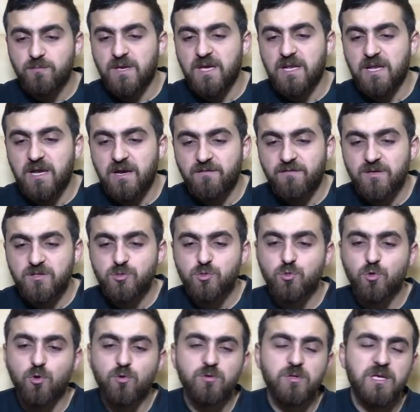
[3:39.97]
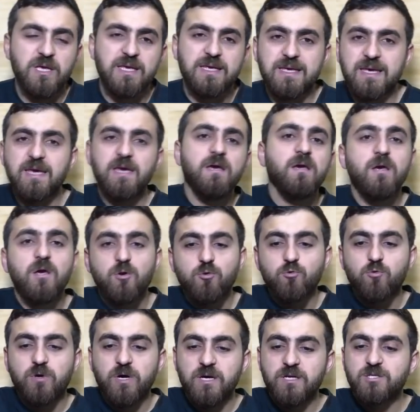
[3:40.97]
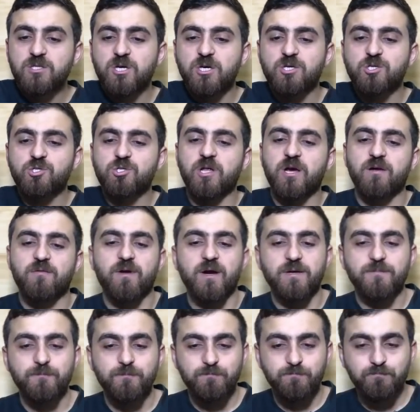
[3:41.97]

mi'ler ve son iki yukarı çekişler var.